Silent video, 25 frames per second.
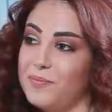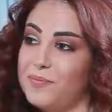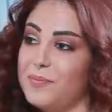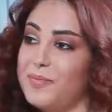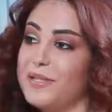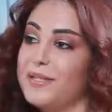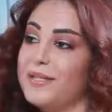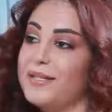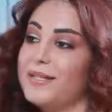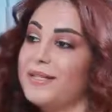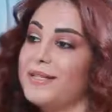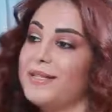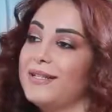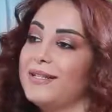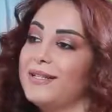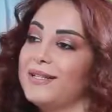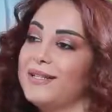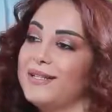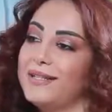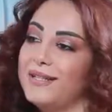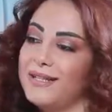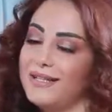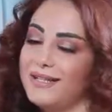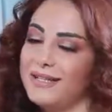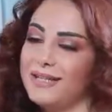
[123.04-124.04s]
من
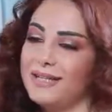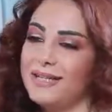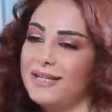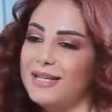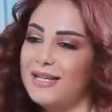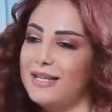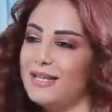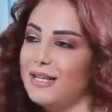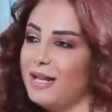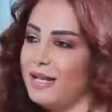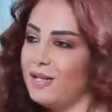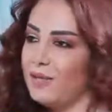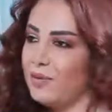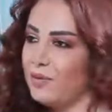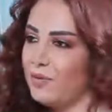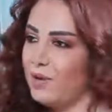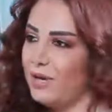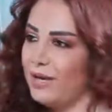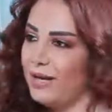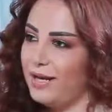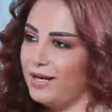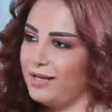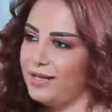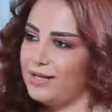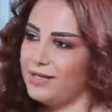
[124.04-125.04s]
كل
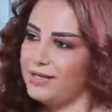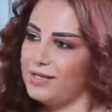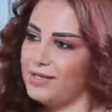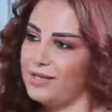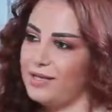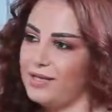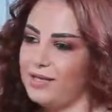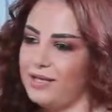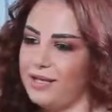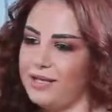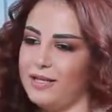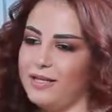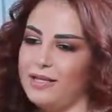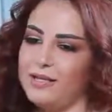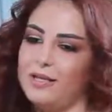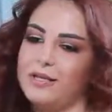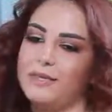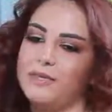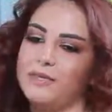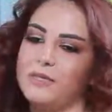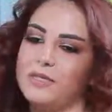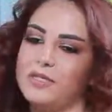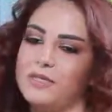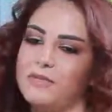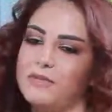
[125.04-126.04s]
انواع يعني
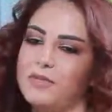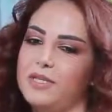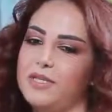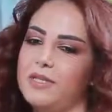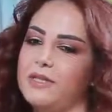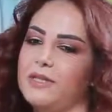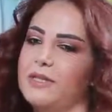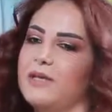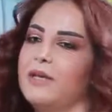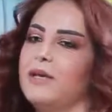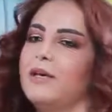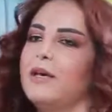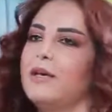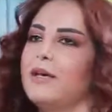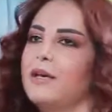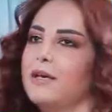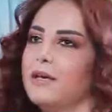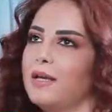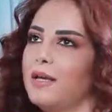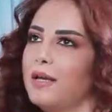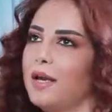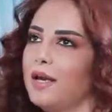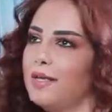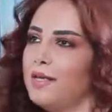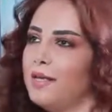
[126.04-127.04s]
اللي منتمين
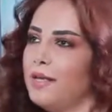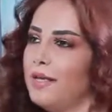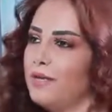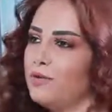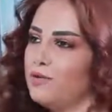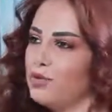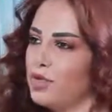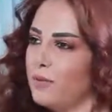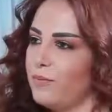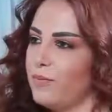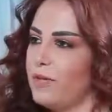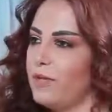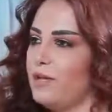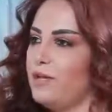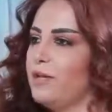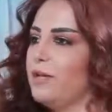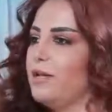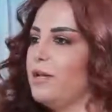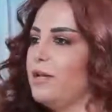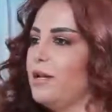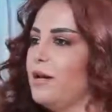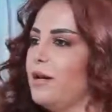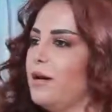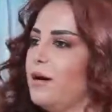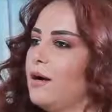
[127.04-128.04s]
كل حدا عنده
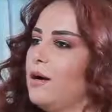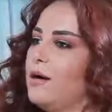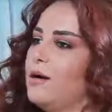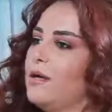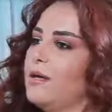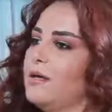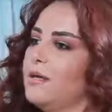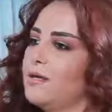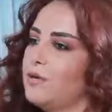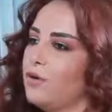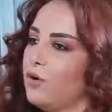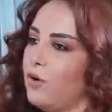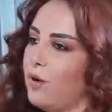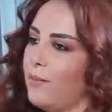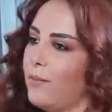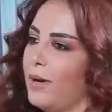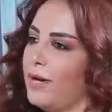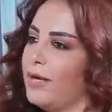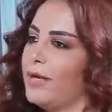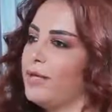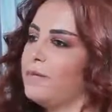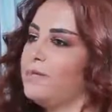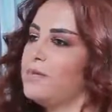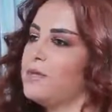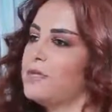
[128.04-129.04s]
جمعيه لنوع آه،
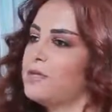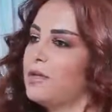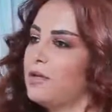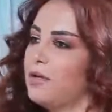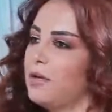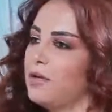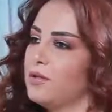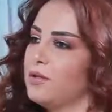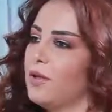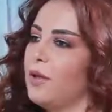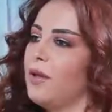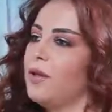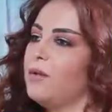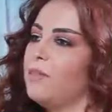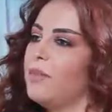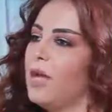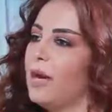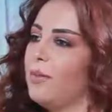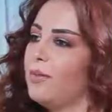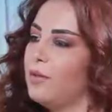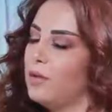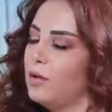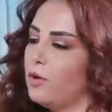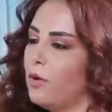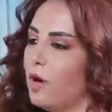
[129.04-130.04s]
معين من السرطان
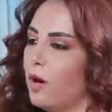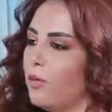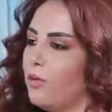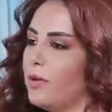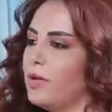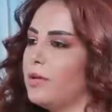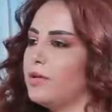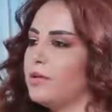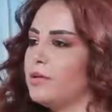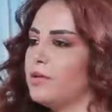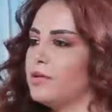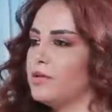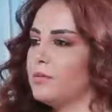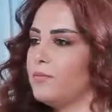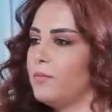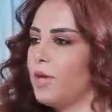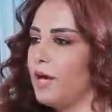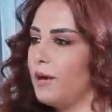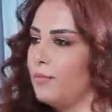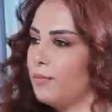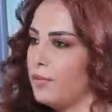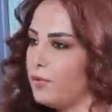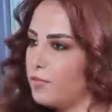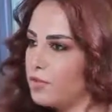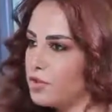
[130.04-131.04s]
بيعمل له اويرنس
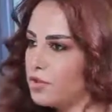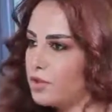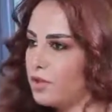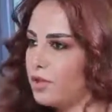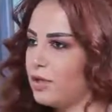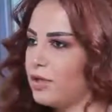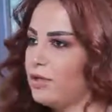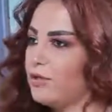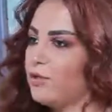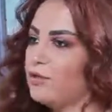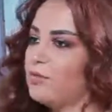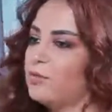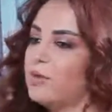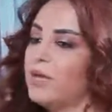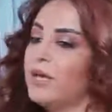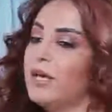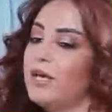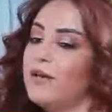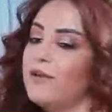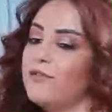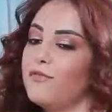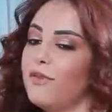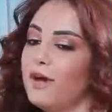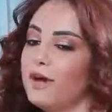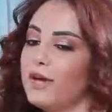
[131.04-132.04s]
بيعمل بيشتغل لهم
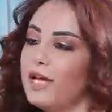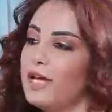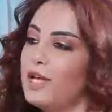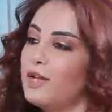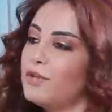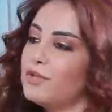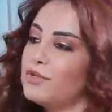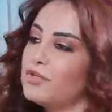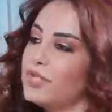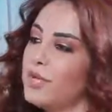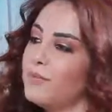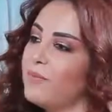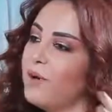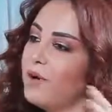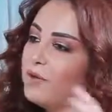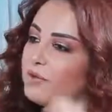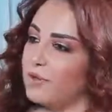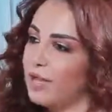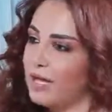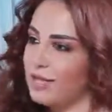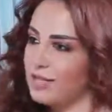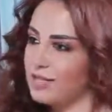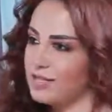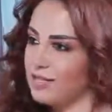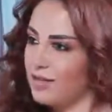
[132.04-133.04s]
فكلهم جمعوا
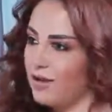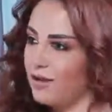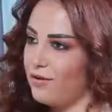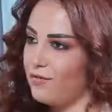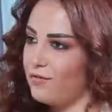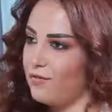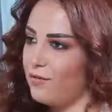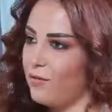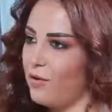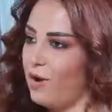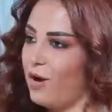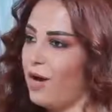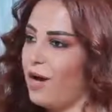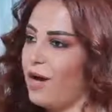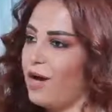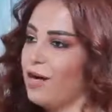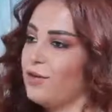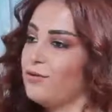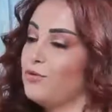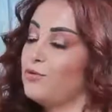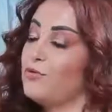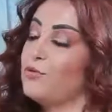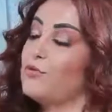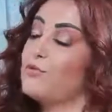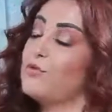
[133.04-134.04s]
تحت سقف
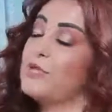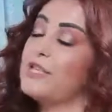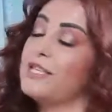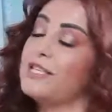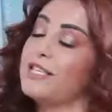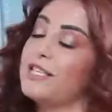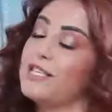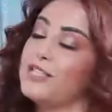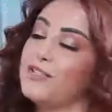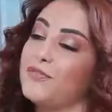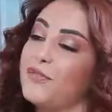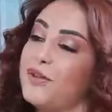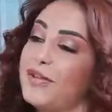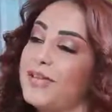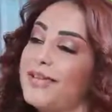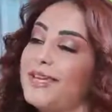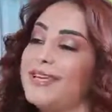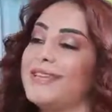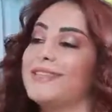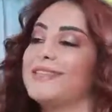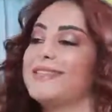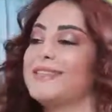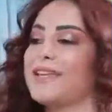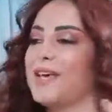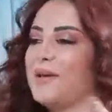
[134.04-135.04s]
واحد
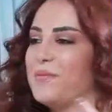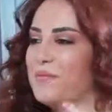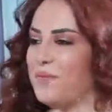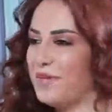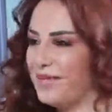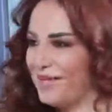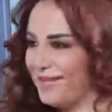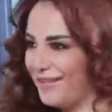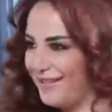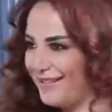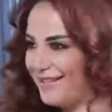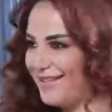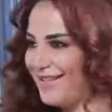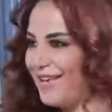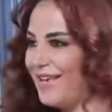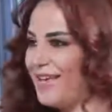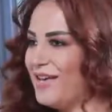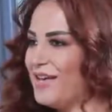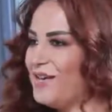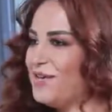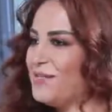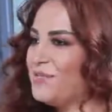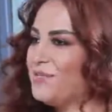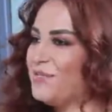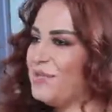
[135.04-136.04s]
ومستشفيات كمان
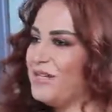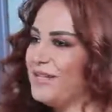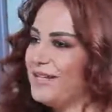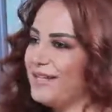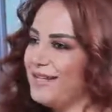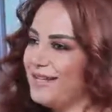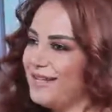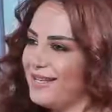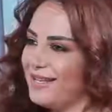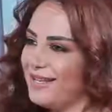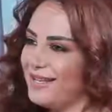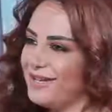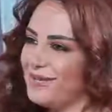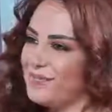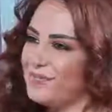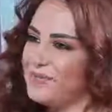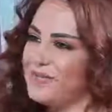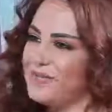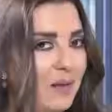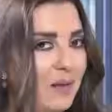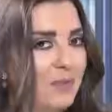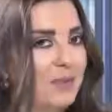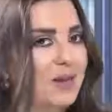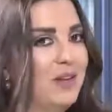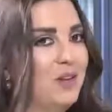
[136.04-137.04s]
من آه،
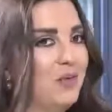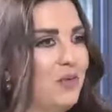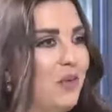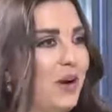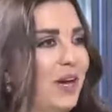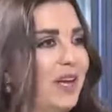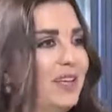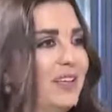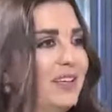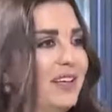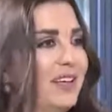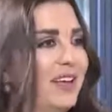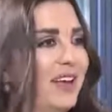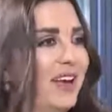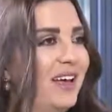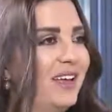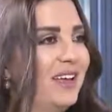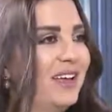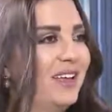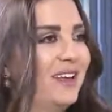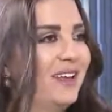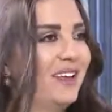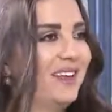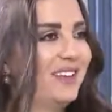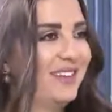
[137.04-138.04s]
عاملين وحده يعني
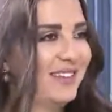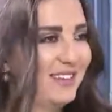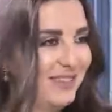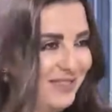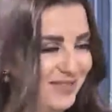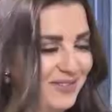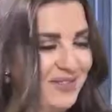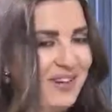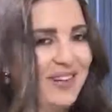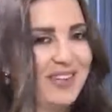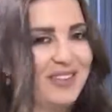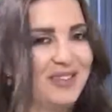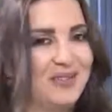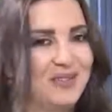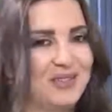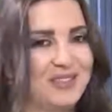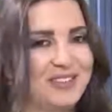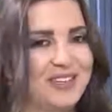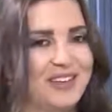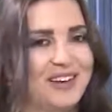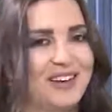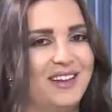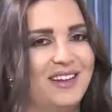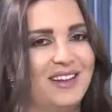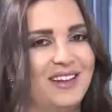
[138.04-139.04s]
وحده وطنيه وحده
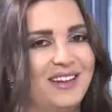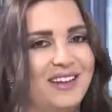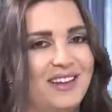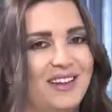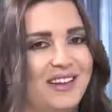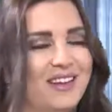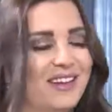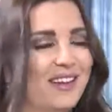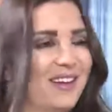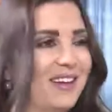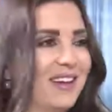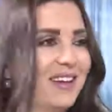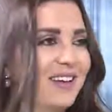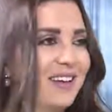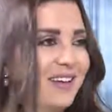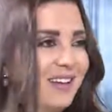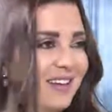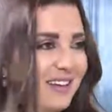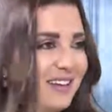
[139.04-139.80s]
وطنيه إيه،